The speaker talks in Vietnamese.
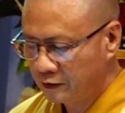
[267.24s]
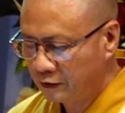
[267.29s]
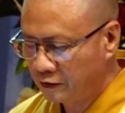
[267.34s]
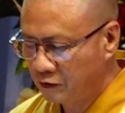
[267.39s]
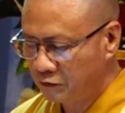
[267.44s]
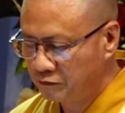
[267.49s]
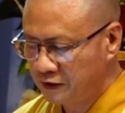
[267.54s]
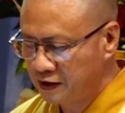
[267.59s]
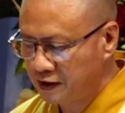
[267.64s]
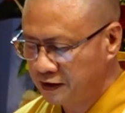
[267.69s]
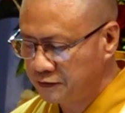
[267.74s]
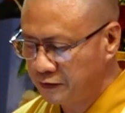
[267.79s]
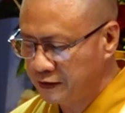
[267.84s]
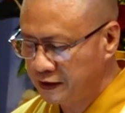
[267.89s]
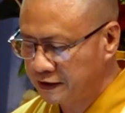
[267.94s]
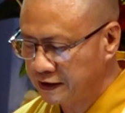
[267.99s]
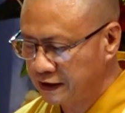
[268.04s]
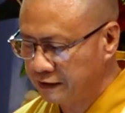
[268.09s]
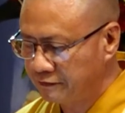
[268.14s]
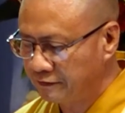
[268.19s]
cũng như duy
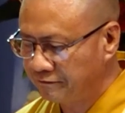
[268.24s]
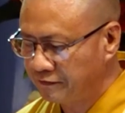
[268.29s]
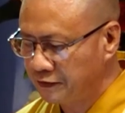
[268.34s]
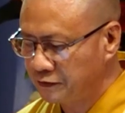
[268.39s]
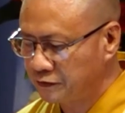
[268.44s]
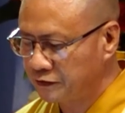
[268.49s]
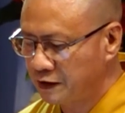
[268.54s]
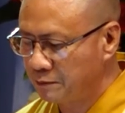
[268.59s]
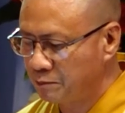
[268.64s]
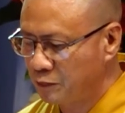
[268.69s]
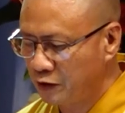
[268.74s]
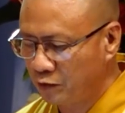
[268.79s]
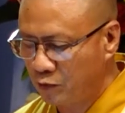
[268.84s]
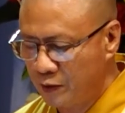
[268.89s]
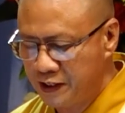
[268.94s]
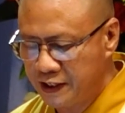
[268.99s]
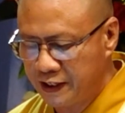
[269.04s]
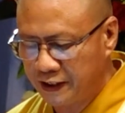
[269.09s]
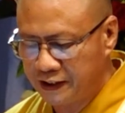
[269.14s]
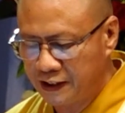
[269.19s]
trì và phát triển mối
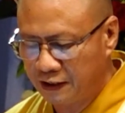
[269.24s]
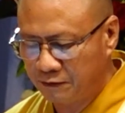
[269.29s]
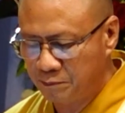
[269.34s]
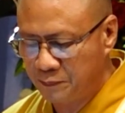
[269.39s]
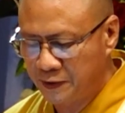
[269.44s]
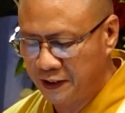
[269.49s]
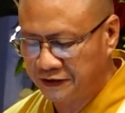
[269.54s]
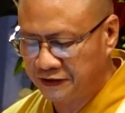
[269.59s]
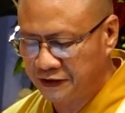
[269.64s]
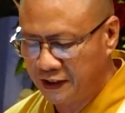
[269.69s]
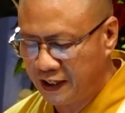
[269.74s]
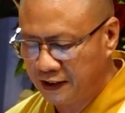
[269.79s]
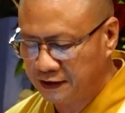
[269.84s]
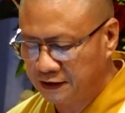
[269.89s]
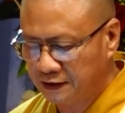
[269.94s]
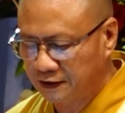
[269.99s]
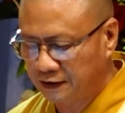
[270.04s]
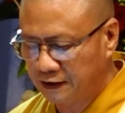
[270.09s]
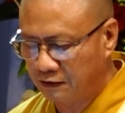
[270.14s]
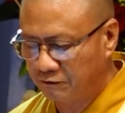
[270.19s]
quan hệ đặc biệt giữa hai
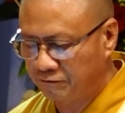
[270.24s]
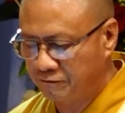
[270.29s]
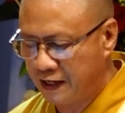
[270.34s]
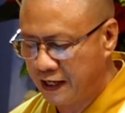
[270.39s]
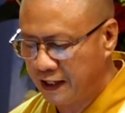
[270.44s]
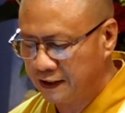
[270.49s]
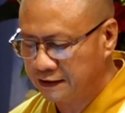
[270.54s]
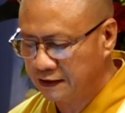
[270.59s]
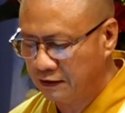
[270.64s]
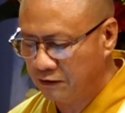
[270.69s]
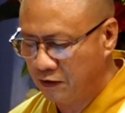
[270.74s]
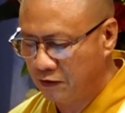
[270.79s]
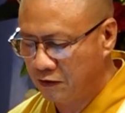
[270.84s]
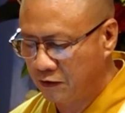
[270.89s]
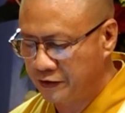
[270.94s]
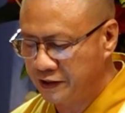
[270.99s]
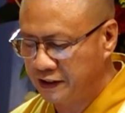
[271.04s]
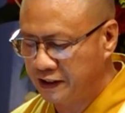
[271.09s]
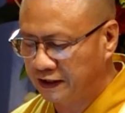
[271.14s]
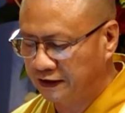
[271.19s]
dân tộc và hai giáo
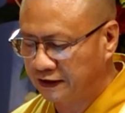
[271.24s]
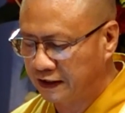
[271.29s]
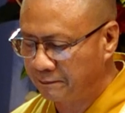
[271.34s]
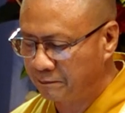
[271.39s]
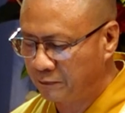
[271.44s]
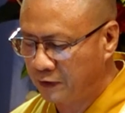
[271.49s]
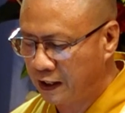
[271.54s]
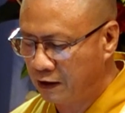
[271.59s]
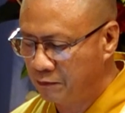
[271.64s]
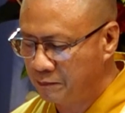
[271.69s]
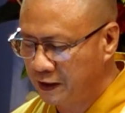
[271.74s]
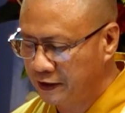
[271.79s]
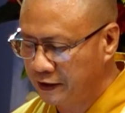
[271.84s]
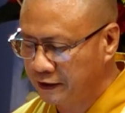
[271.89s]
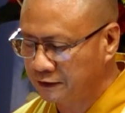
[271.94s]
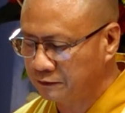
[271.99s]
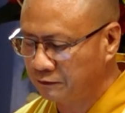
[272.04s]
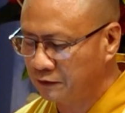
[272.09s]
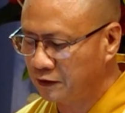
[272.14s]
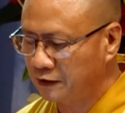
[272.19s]
hội nên tầm cao mới,
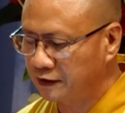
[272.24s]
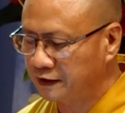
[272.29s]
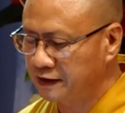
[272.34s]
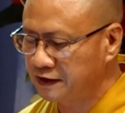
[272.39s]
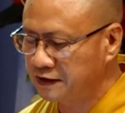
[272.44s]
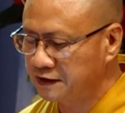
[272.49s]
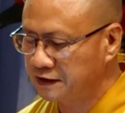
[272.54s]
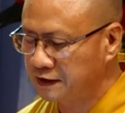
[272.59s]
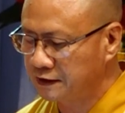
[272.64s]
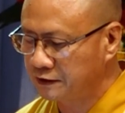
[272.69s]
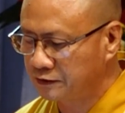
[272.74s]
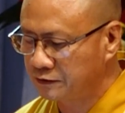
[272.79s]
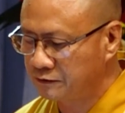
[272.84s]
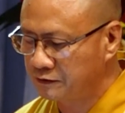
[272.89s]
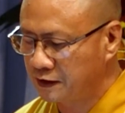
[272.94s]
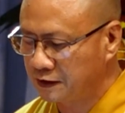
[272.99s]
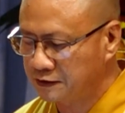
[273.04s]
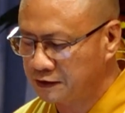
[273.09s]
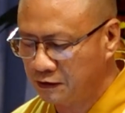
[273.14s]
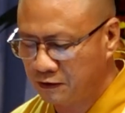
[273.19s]
chúng con kính xin
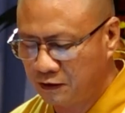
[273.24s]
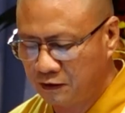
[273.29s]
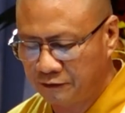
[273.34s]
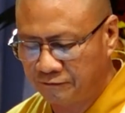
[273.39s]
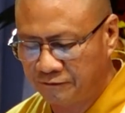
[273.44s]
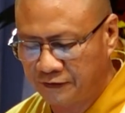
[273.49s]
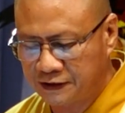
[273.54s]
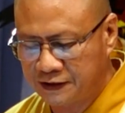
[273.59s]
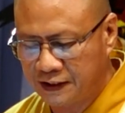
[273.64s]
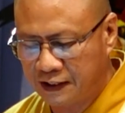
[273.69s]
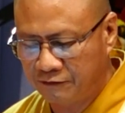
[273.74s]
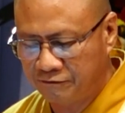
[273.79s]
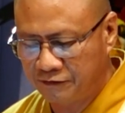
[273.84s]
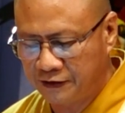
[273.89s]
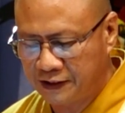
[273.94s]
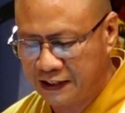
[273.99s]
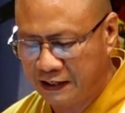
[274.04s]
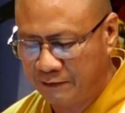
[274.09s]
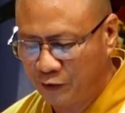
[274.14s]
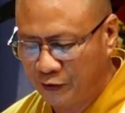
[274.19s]
Trung ương Giáo hội Phật giáo
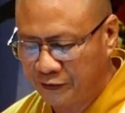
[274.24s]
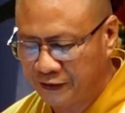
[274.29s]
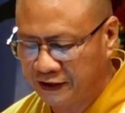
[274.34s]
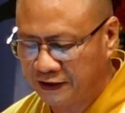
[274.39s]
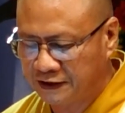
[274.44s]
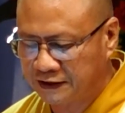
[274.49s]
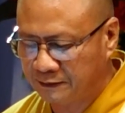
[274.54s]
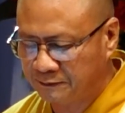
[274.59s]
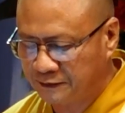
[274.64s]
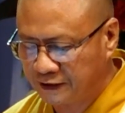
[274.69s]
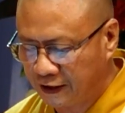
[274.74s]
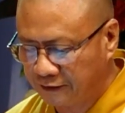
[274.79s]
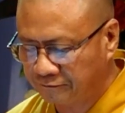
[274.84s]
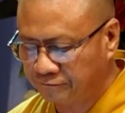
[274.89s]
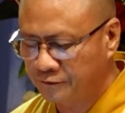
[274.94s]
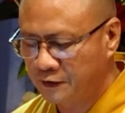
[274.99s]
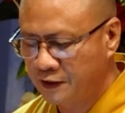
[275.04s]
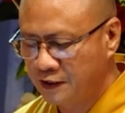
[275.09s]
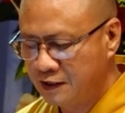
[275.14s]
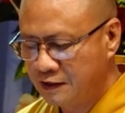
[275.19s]
Việt Nam hoan hỷ xem xét
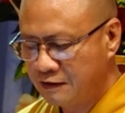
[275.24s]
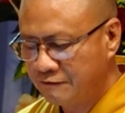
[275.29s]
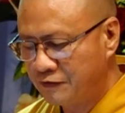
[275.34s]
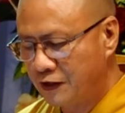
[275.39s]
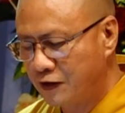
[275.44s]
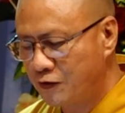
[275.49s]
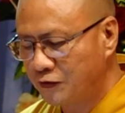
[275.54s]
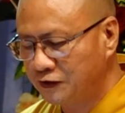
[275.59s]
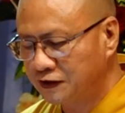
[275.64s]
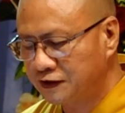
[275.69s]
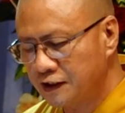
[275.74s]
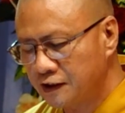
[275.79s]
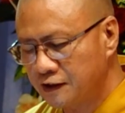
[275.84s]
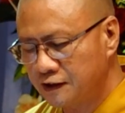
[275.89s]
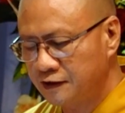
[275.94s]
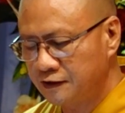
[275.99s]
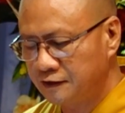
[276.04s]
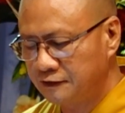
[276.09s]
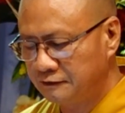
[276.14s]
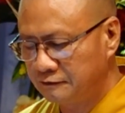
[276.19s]
và hỗ
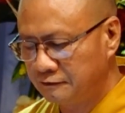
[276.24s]
trợ